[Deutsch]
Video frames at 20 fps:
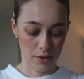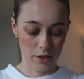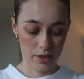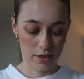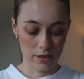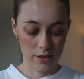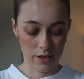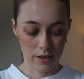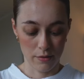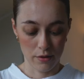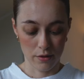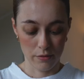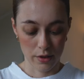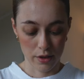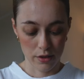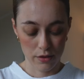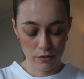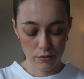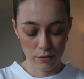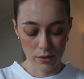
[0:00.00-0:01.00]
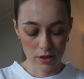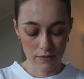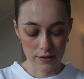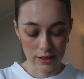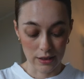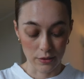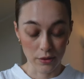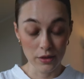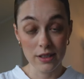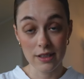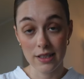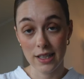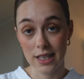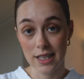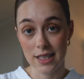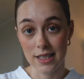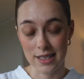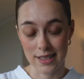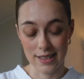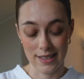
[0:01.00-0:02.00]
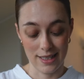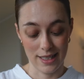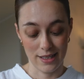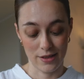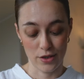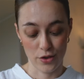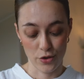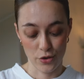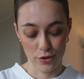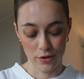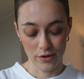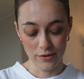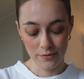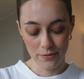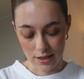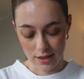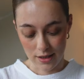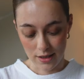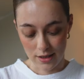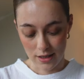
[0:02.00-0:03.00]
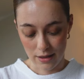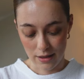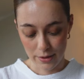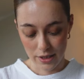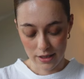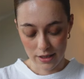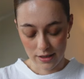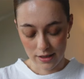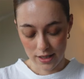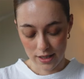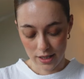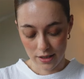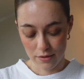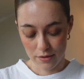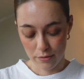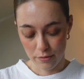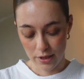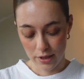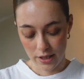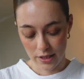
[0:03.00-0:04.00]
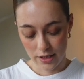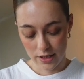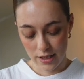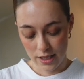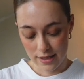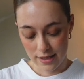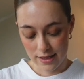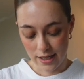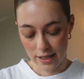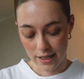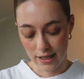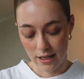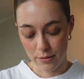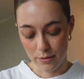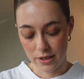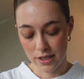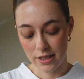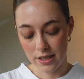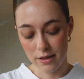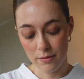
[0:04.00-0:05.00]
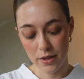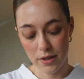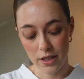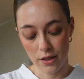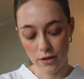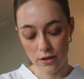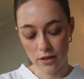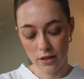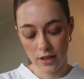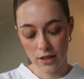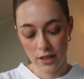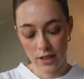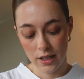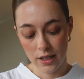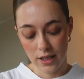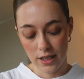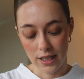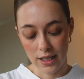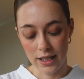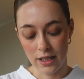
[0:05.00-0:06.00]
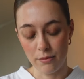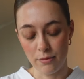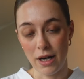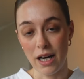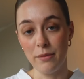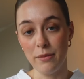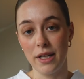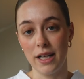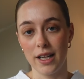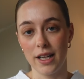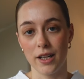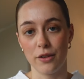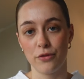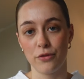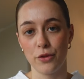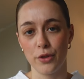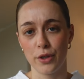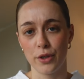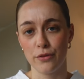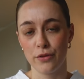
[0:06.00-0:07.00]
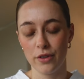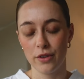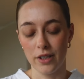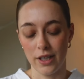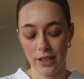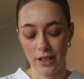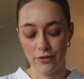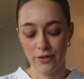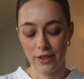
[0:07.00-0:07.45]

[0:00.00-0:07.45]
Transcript: muss ich das eben nochmal zumachen, weil die Rückseite ist sehr, sehr schön. Da habe ich tatsächlich so ein paar Details eingearbeitet, die man auch an den Barbie-Kleidern früher gefunden hat.